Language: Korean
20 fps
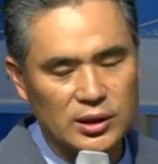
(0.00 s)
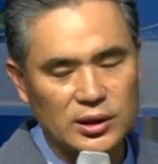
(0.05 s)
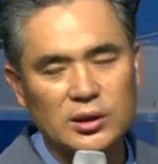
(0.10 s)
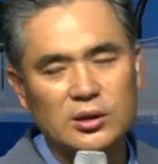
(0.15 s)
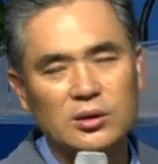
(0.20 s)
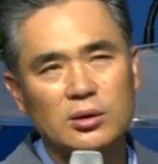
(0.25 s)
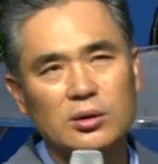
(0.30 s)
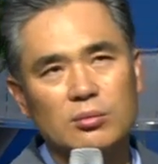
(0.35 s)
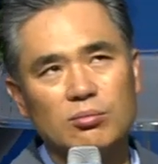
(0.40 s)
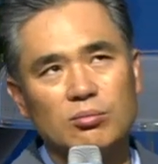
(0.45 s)

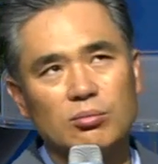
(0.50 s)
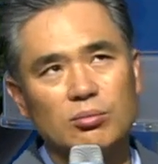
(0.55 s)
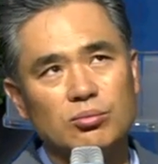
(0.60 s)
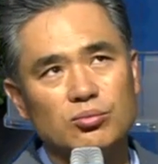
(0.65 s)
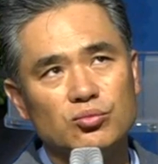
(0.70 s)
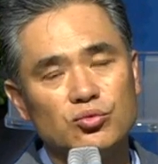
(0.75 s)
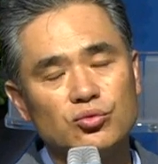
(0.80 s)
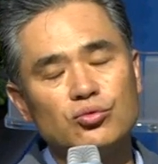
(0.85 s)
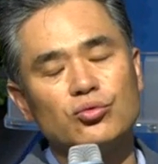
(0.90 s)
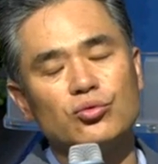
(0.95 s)

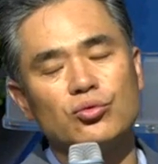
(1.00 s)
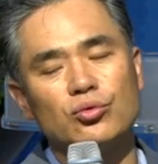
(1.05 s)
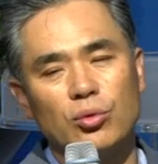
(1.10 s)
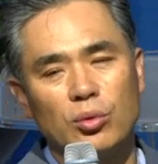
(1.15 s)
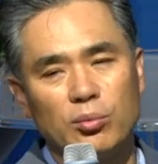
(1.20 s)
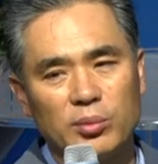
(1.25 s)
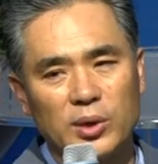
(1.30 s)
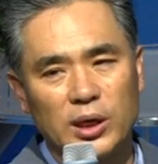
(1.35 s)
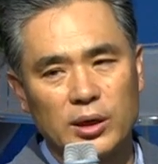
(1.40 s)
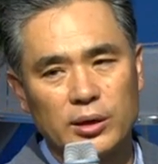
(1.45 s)
이거는 누구를
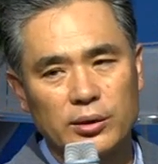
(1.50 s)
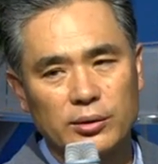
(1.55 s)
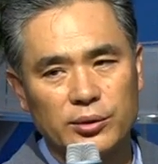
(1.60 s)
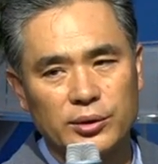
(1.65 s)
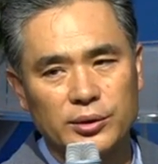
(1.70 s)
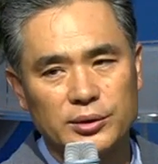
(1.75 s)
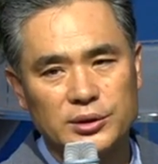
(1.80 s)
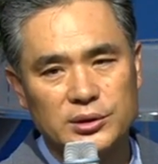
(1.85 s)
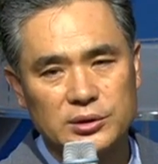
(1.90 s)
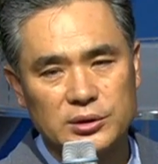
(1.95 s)
원망하는
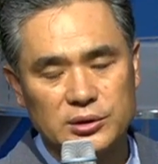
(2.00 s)
거예요?